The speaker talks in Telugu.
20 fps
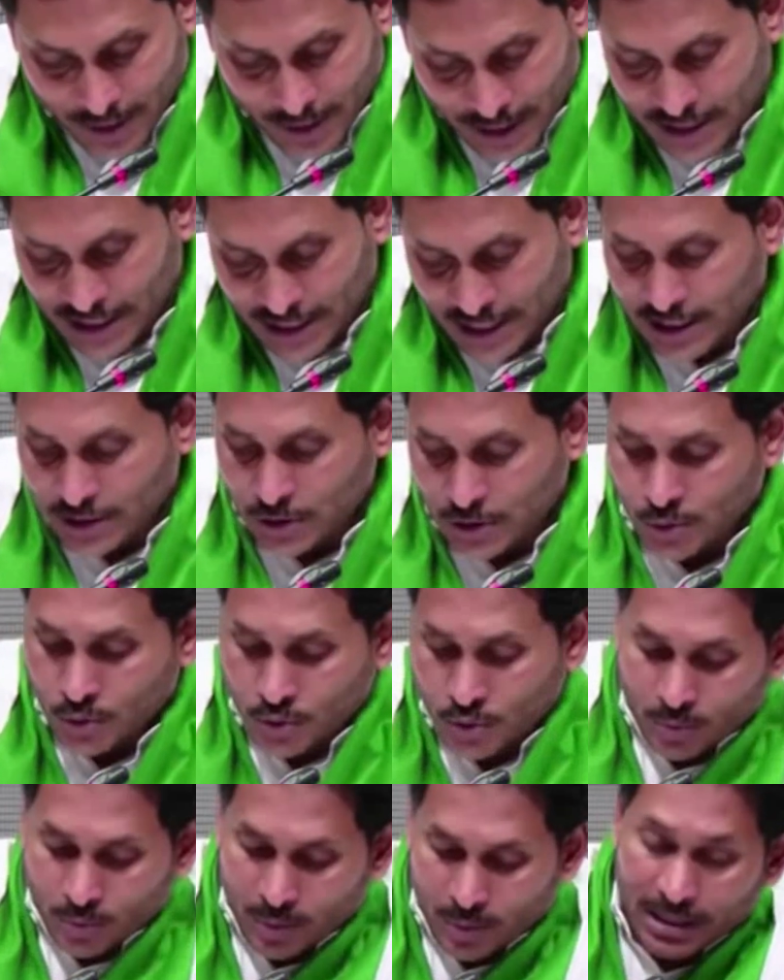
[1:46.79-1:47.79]
ప్రతి రైతు
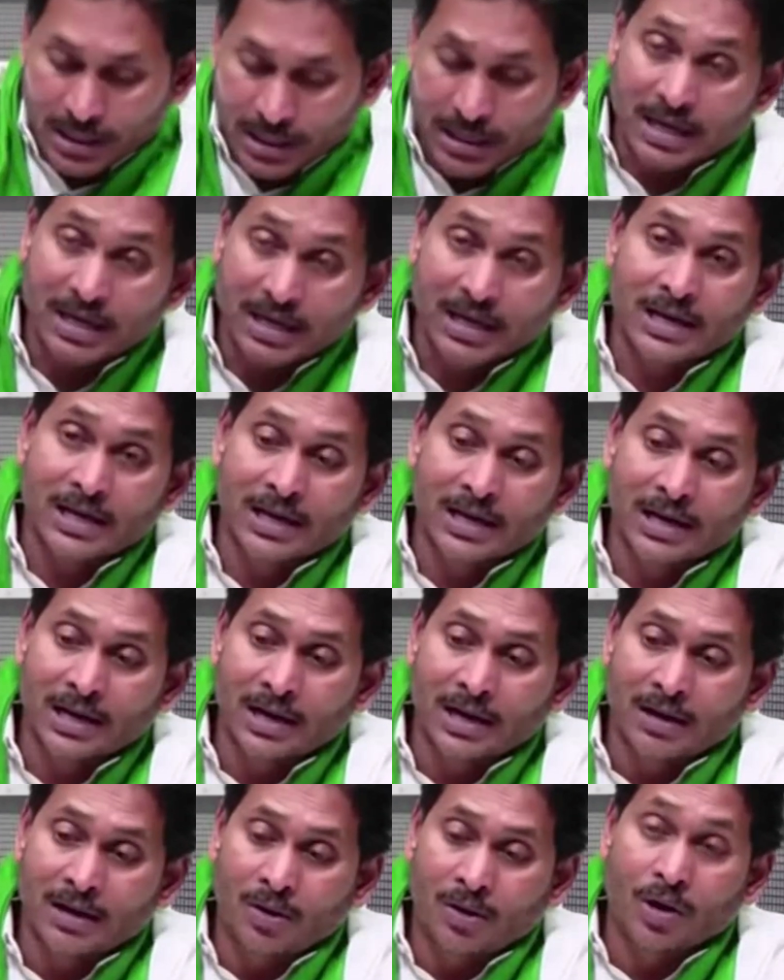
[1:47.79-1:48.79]
కుటుంబానికి
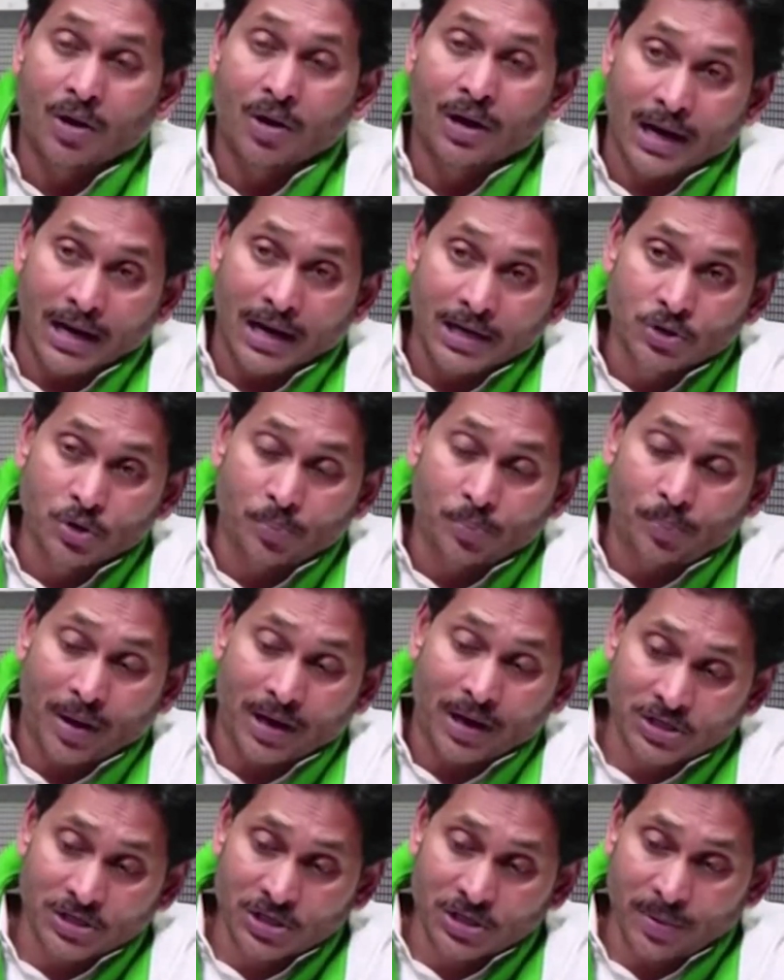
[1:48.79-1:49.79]
ఒక రైతు
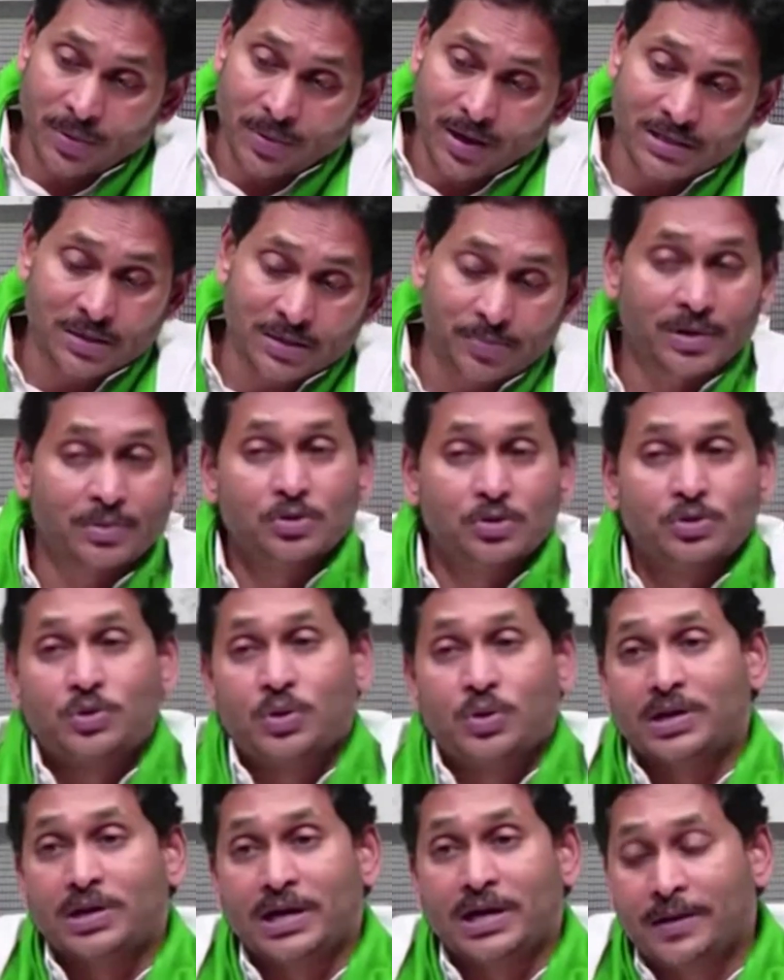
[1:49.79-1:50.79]
పక్షపాత
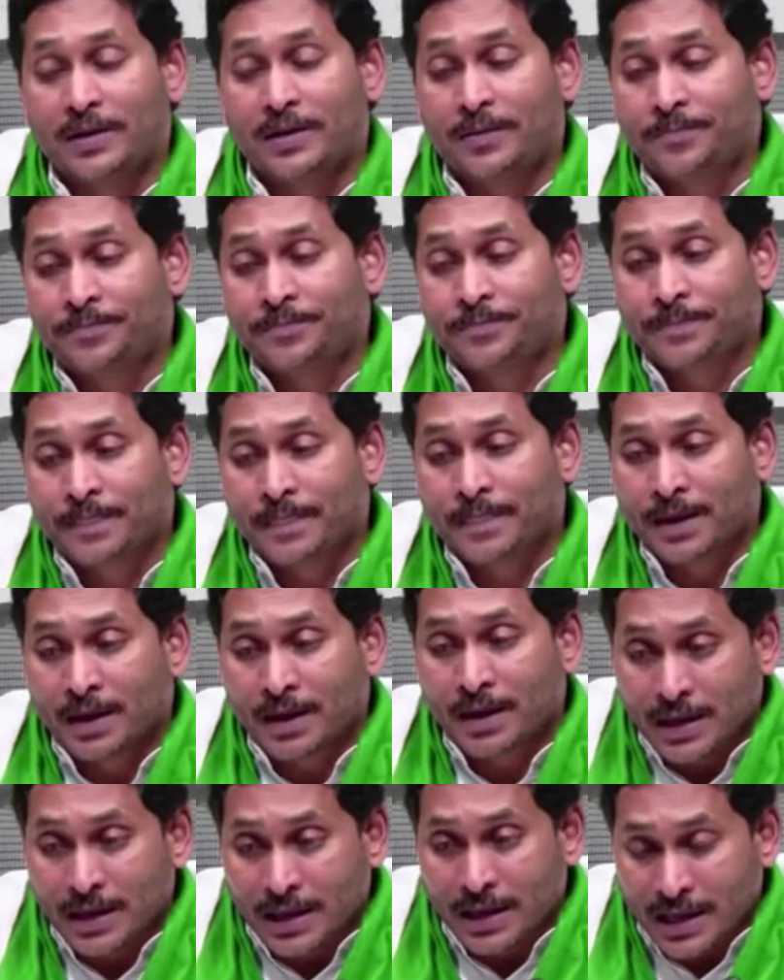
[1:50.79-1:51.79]
ప్రభుత్వంగా
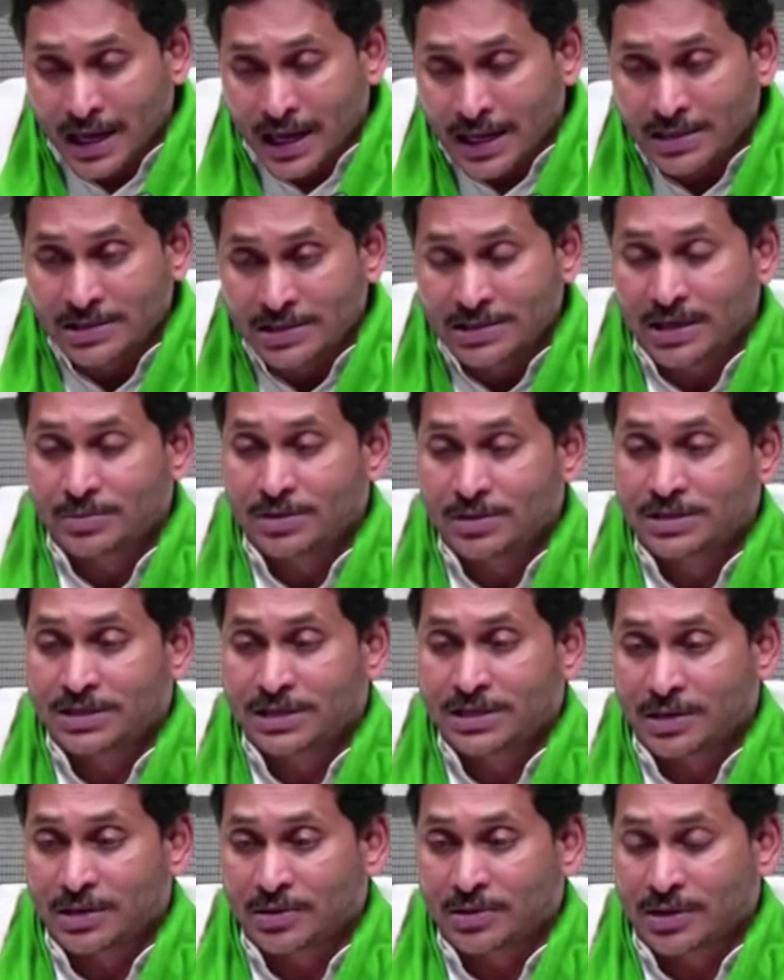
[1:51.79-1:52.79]
ఈ ఐదు
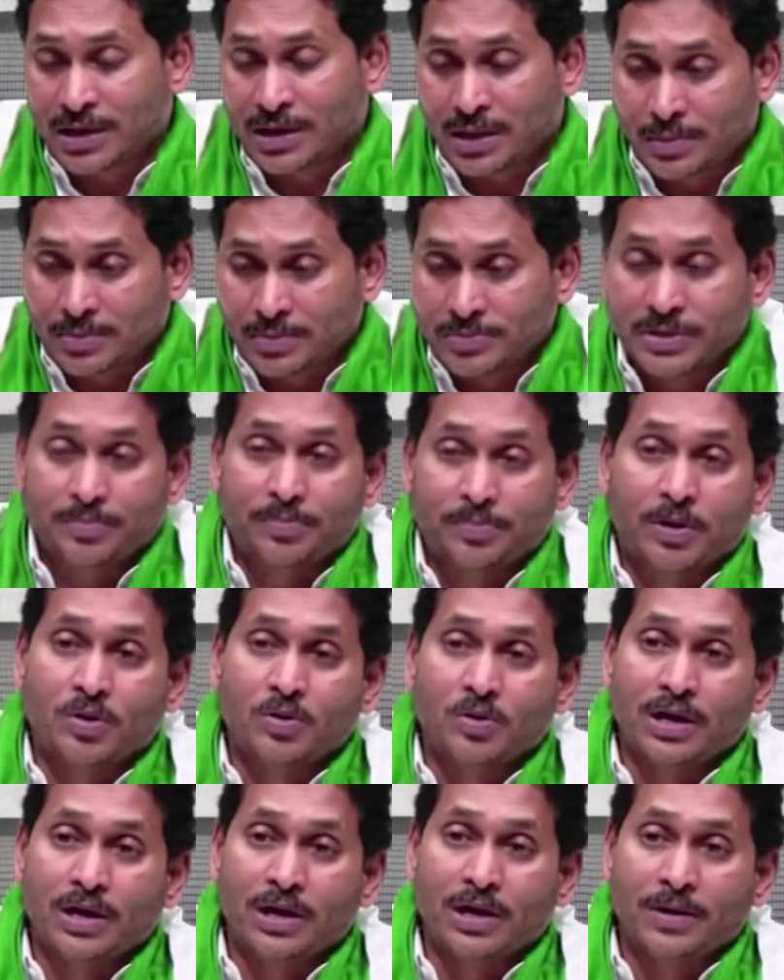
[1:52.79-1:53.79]
సంవత్సరాలు క్రమం
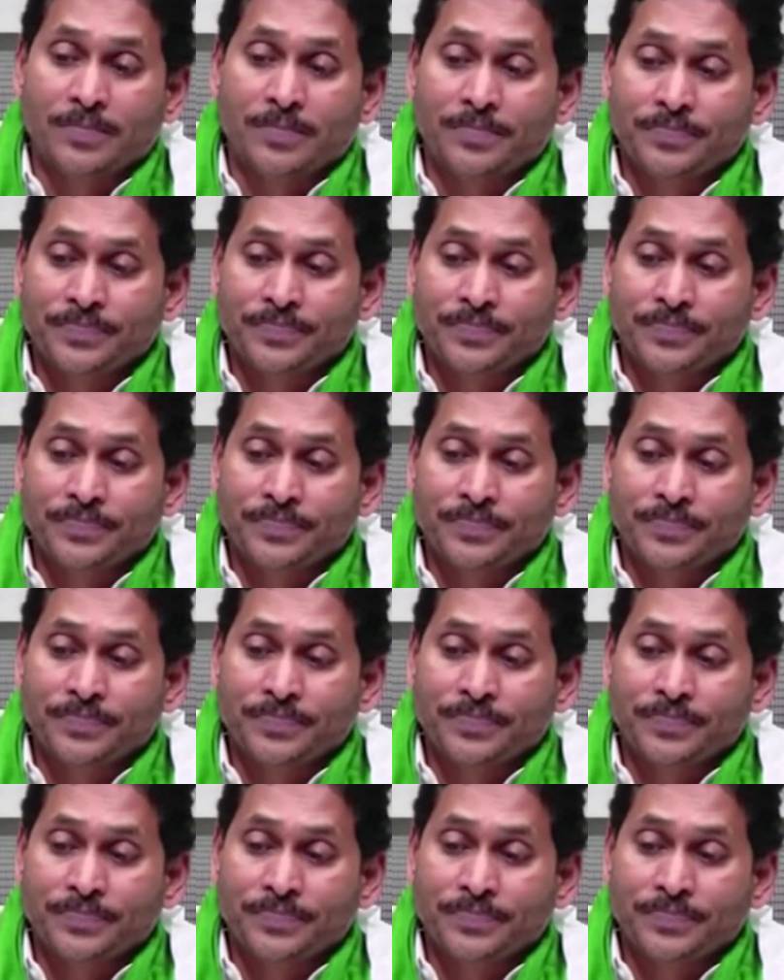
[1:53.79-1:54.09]
తప్పకుండా